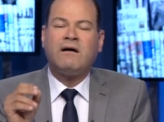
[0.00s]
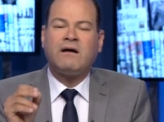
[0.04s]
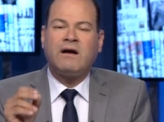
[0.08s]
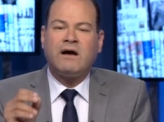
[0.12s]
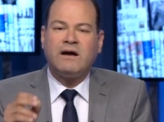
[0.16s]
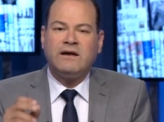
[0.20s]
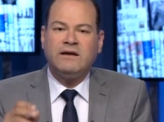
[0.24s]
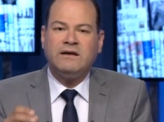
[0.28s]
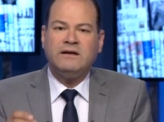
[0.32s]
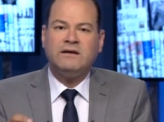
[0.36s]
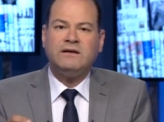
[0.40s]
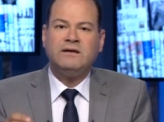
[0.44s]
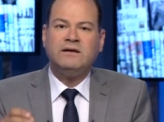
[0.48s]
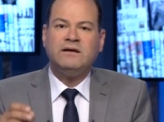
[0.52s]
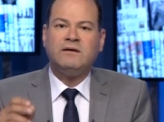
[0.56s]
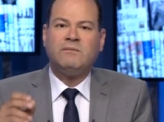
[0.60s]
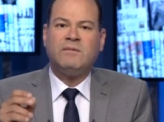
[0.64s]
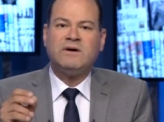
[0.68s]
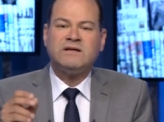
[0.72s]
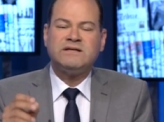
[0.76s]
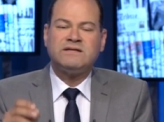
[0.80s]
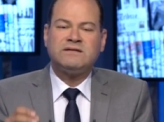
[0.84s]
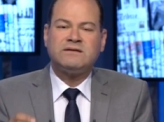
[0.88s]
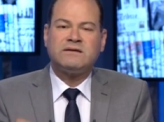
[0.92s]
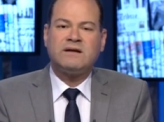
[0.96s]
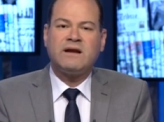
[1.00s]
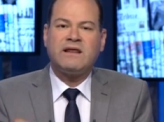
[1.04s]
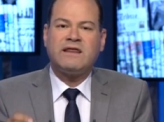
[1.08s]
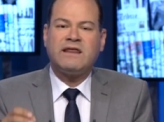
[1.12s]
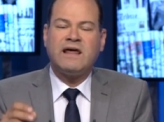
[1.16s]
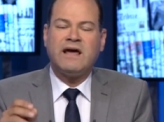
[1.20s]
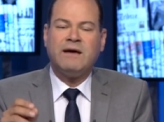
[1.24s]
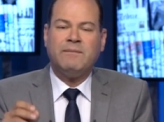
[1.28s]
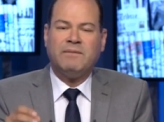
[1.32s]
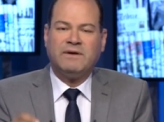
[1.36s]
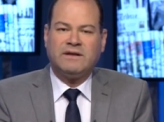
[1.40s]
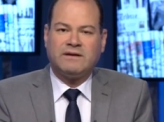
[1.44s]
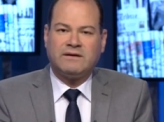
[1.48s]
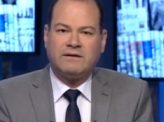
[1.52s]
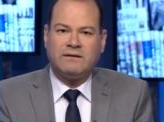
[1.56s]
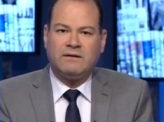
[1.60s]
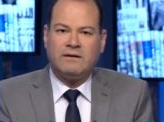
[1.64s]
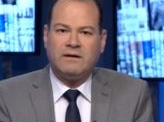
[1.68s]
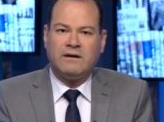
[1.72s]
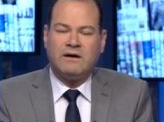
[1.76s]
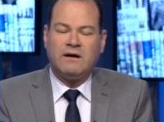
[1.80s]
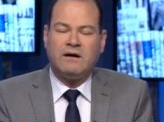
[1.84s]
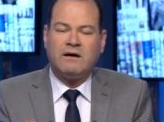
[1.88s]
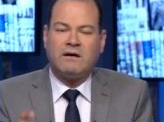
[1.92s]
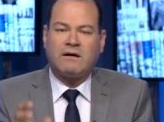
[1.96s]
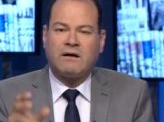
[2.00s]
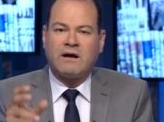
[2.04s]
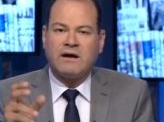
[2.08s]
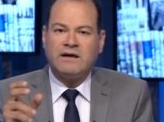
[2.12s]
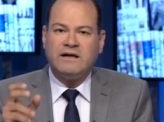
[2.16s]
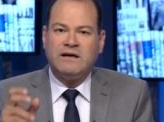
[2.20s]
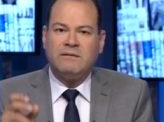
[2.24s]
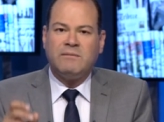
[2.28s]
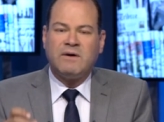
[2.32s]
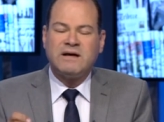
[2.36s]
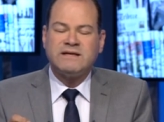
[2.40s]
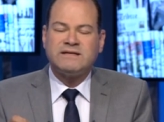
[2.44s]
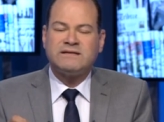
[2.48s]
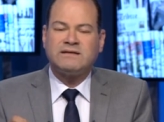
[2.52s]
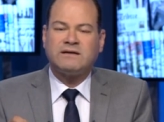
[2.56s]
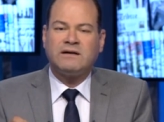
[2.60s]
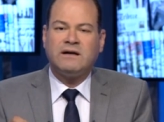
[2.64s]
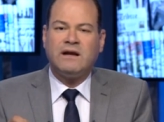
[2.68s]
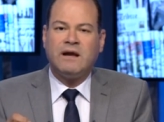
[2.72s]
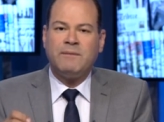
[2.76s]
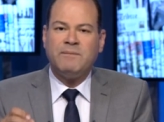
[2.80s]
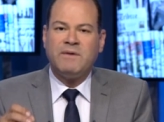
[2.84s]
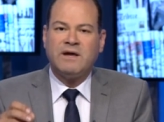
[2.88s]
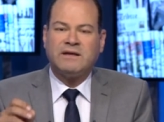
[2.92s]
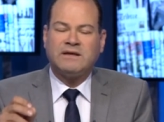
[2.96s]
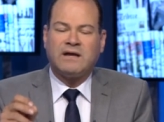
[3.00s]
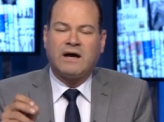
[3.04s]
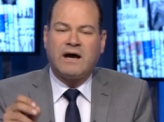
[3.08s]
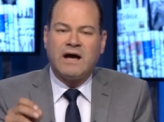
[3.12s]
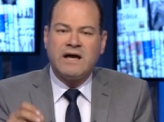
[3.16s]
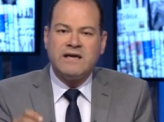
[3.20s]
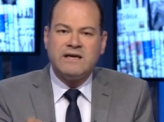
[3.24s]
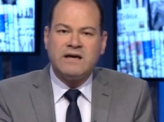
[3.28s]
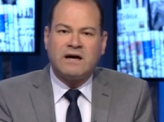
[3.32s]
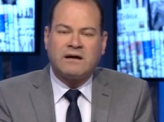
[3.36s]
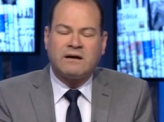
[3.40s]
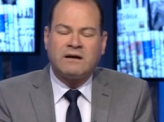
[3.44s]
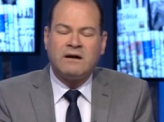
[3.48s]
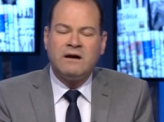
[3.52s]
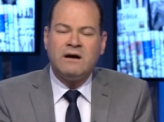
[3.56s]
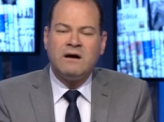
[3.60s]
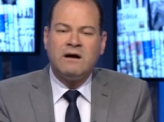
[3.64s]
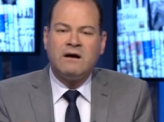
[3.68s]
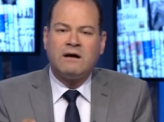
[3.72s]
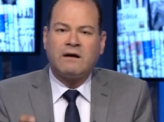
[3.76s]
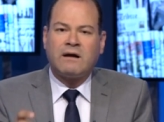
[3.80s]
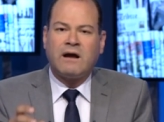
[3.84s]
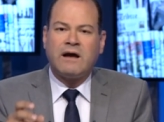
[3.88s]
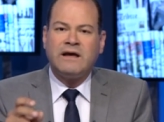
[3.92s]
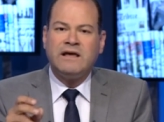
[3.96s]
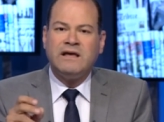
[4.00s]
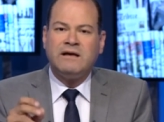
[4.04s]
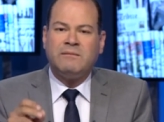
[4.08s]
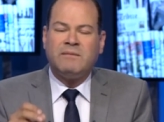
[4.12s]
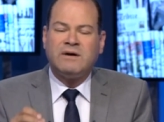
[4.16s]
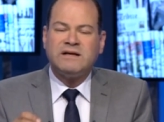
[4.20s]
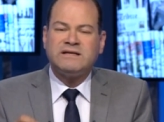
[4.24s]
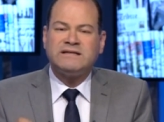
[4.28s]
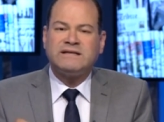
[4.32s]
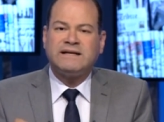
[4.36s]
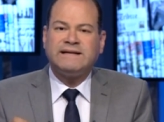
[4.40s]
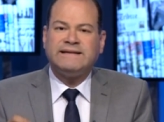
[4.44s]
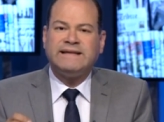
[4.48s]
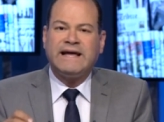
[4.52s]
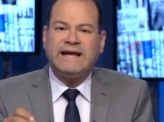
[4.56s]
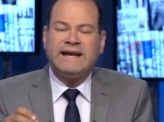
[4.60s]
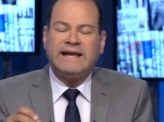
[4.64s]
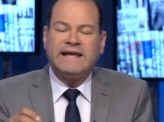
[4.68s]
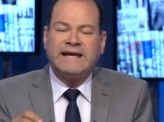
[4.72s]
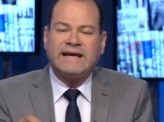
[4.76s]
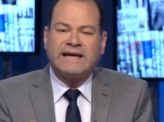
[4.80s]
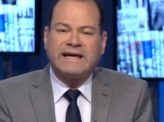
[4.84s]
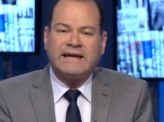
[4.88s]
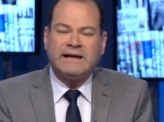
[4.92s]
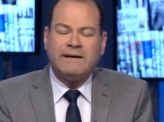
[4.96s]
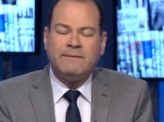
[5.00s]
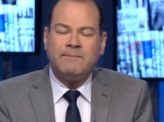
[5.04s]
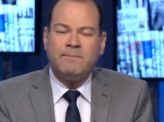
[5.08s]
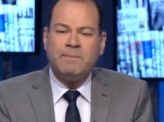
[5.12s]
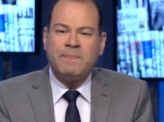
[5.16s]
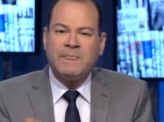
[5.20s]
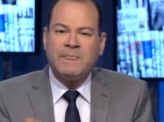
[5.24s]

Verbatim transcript: رأي مصر ثابت رأي مصر لم يتغير رأي مصر تاريخي